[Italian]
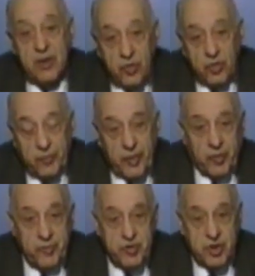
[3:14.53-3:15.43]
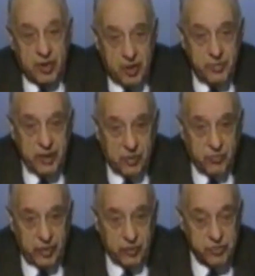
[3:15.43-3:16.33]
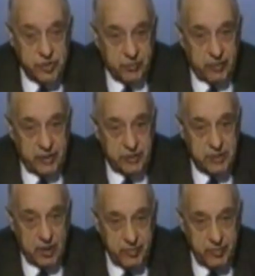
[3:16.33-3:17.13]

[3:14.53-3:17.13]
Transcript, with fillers: noi dobbiamo cominciare a capire alcune conseguenze.